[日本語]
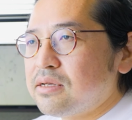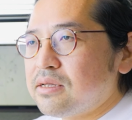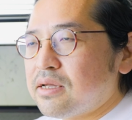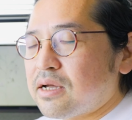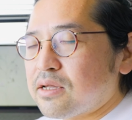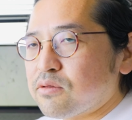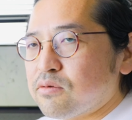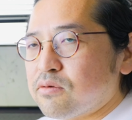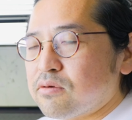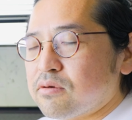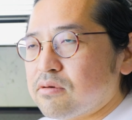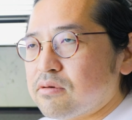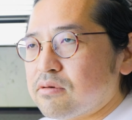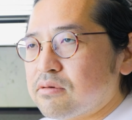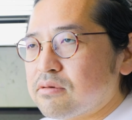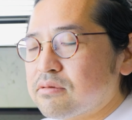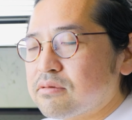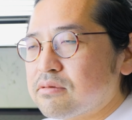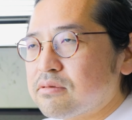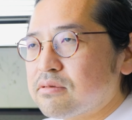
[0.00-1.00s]
あ
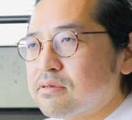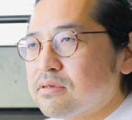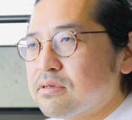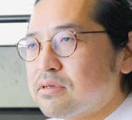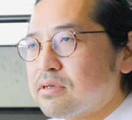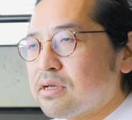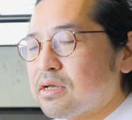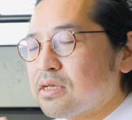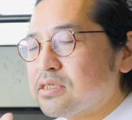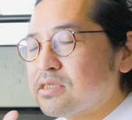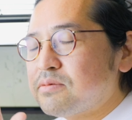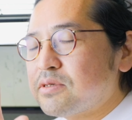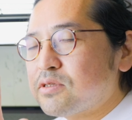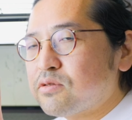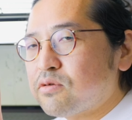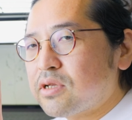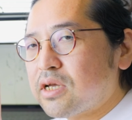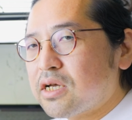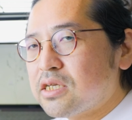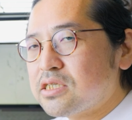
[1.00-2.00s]
の始め
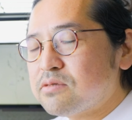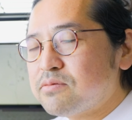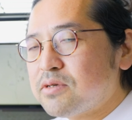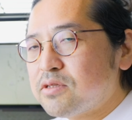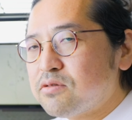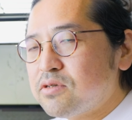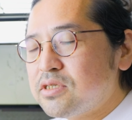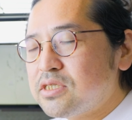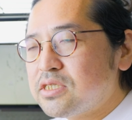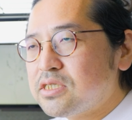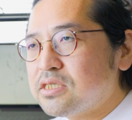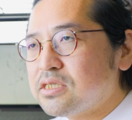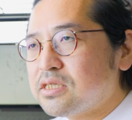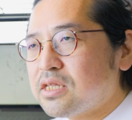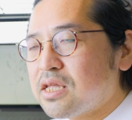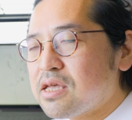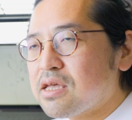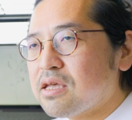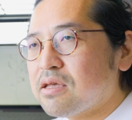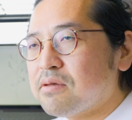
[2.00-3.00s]
撮り始めの位置
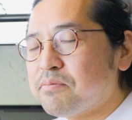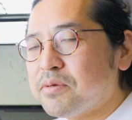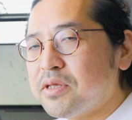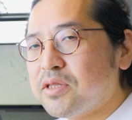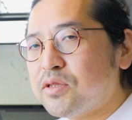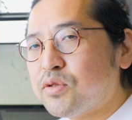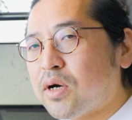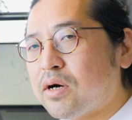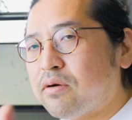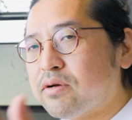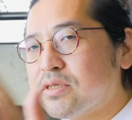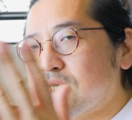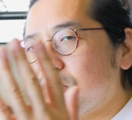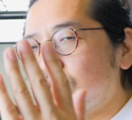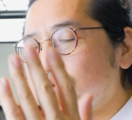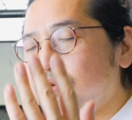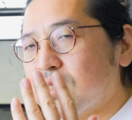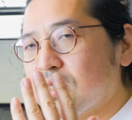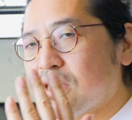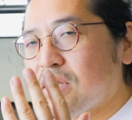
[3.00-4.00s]
でピント合わせ
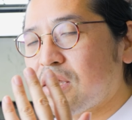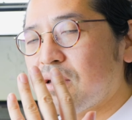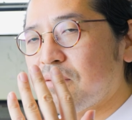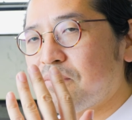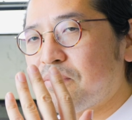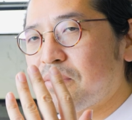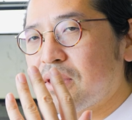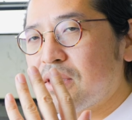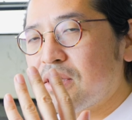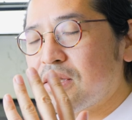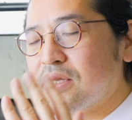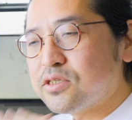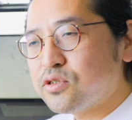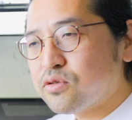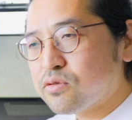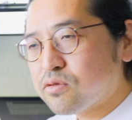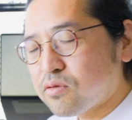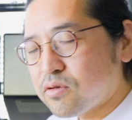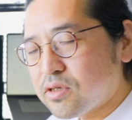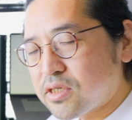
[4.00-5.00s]
といて
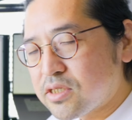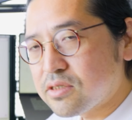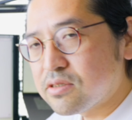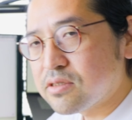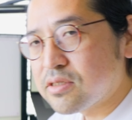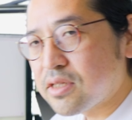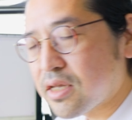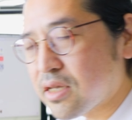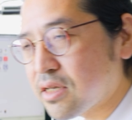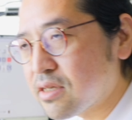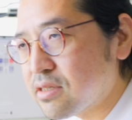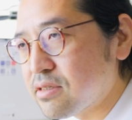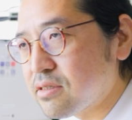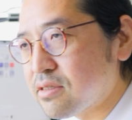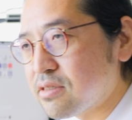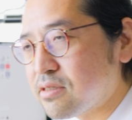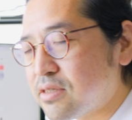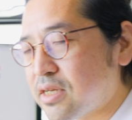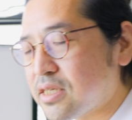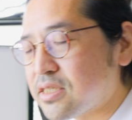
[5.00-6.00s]
ちょっと椅子で
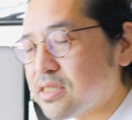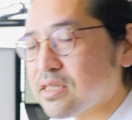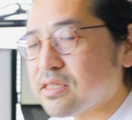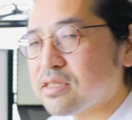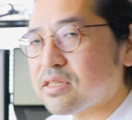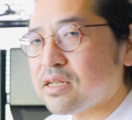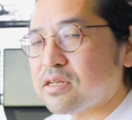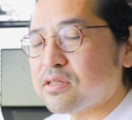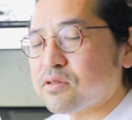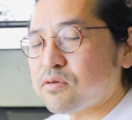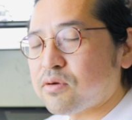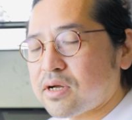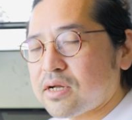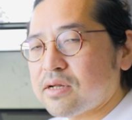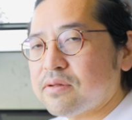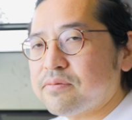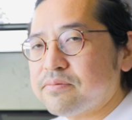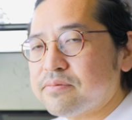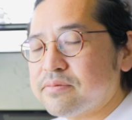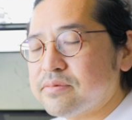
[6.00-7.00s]
ずれちゃったりとか
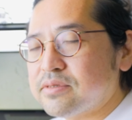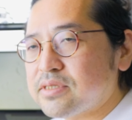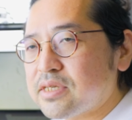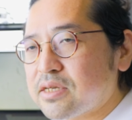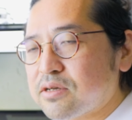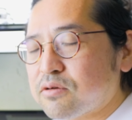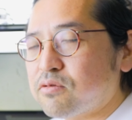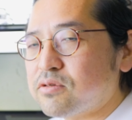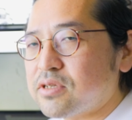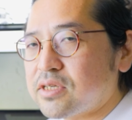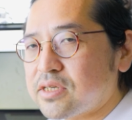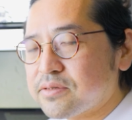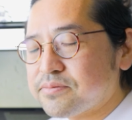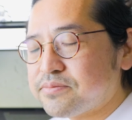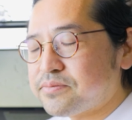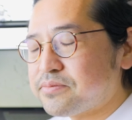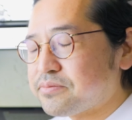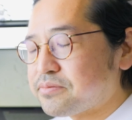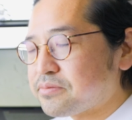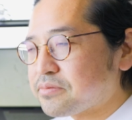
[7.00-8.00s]
前後に
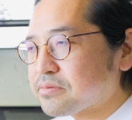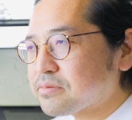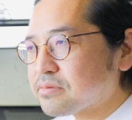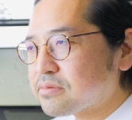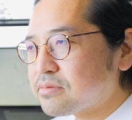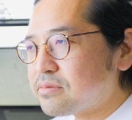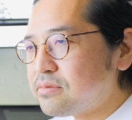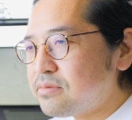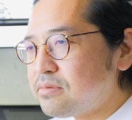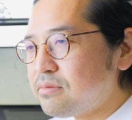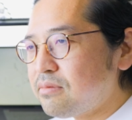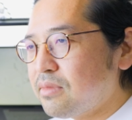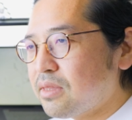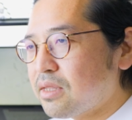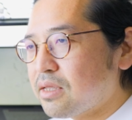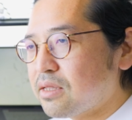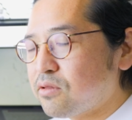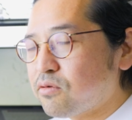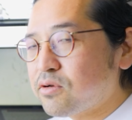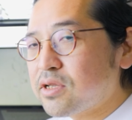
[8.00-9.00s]

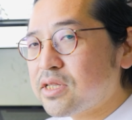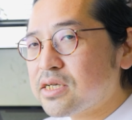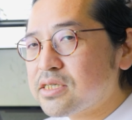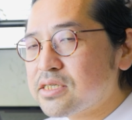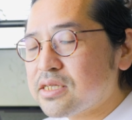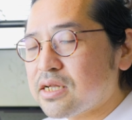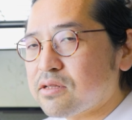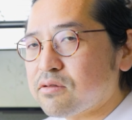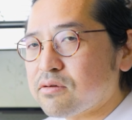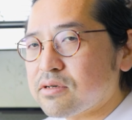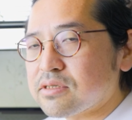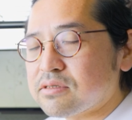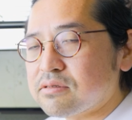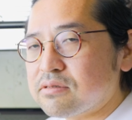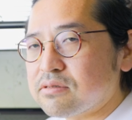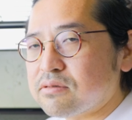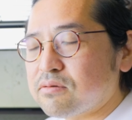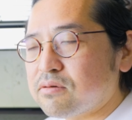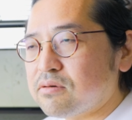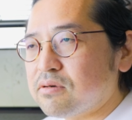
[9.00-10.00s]
乗り出したりとかす
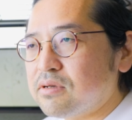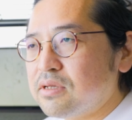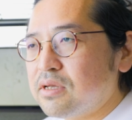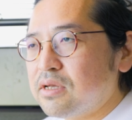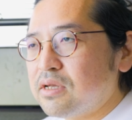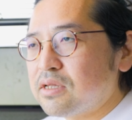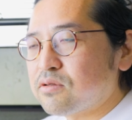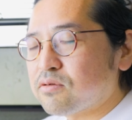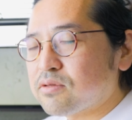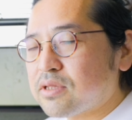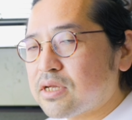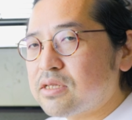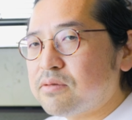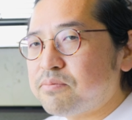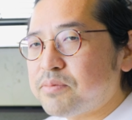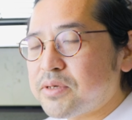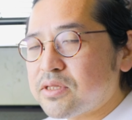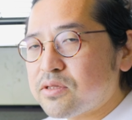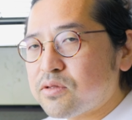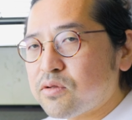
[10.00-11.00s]
ると途端に
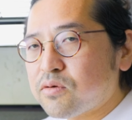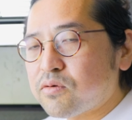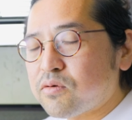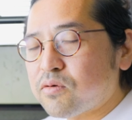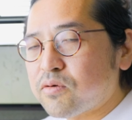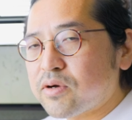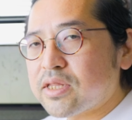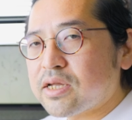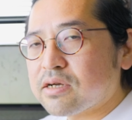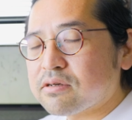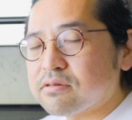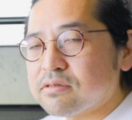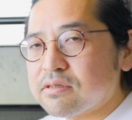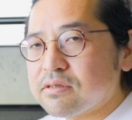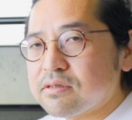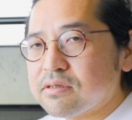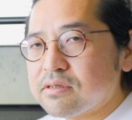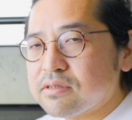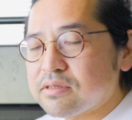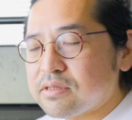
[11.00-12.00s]
ピントを追えなく
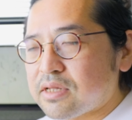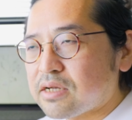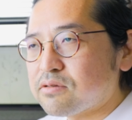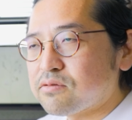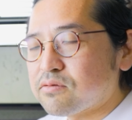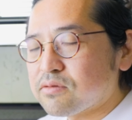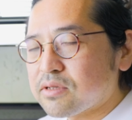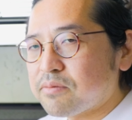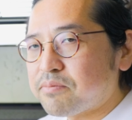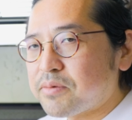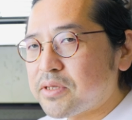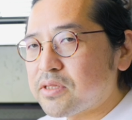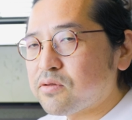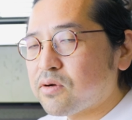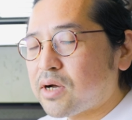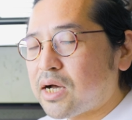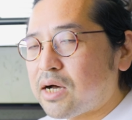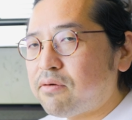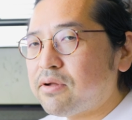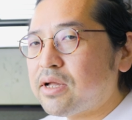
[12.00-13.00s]
なるので
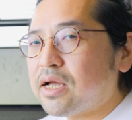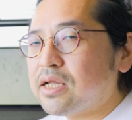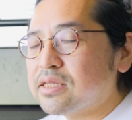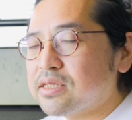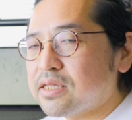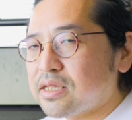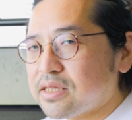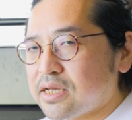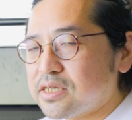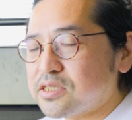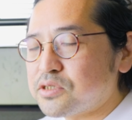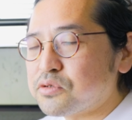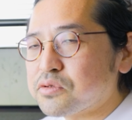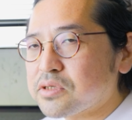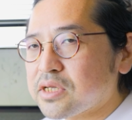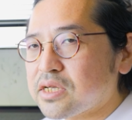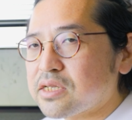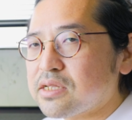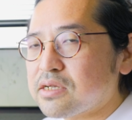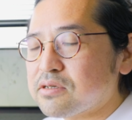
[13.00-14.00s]
ピントが合ってない状
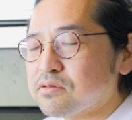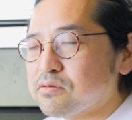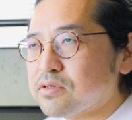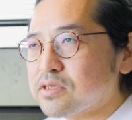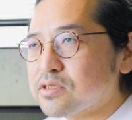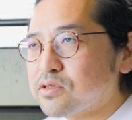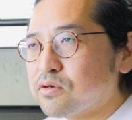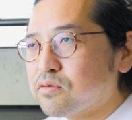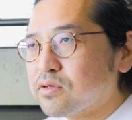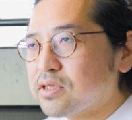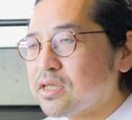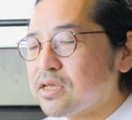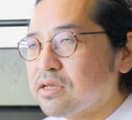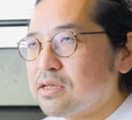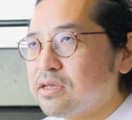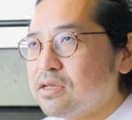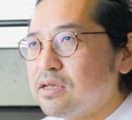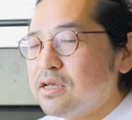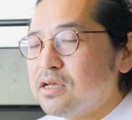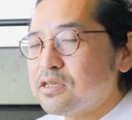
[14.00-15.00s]
態になるのでそこで
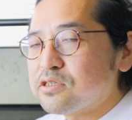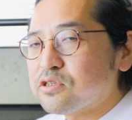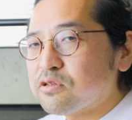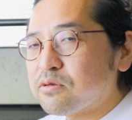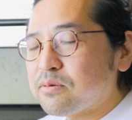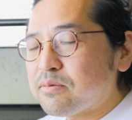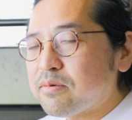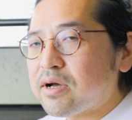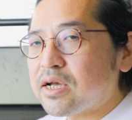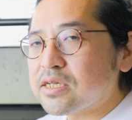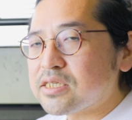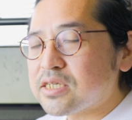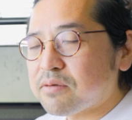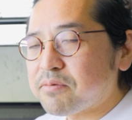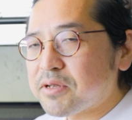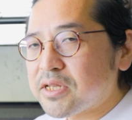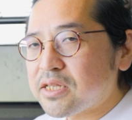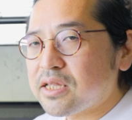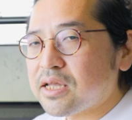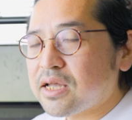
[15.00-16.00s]
そのまましゃ
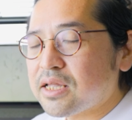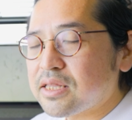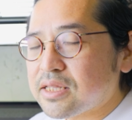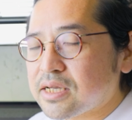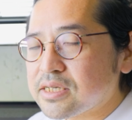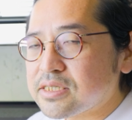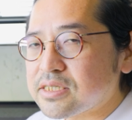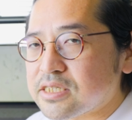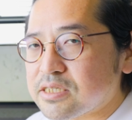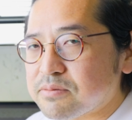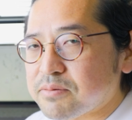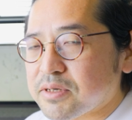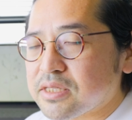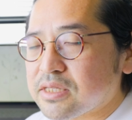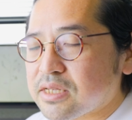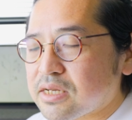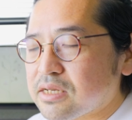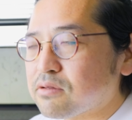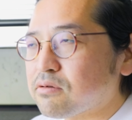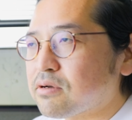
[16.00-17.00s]
り出してしまっ
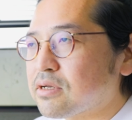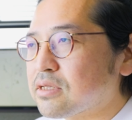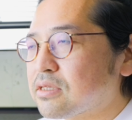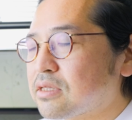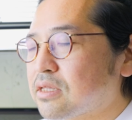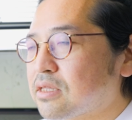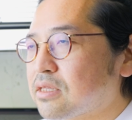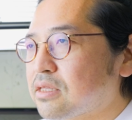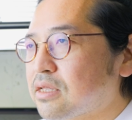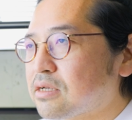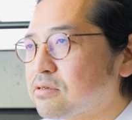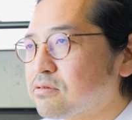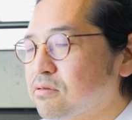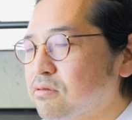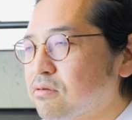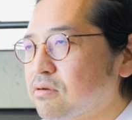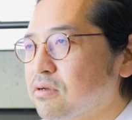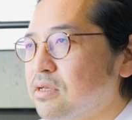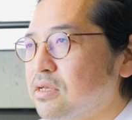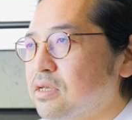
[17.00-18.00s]
たりとかってなる
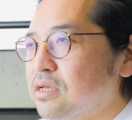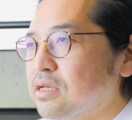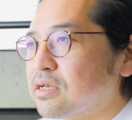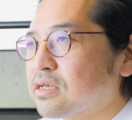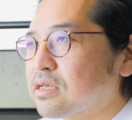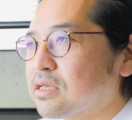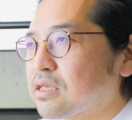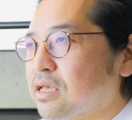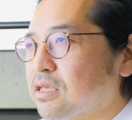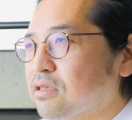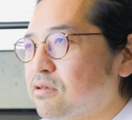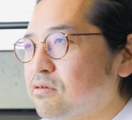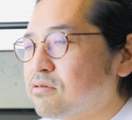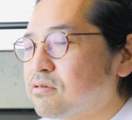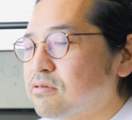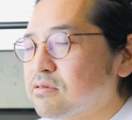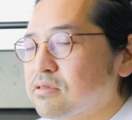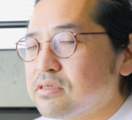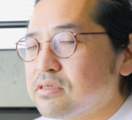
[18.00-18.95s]
と結局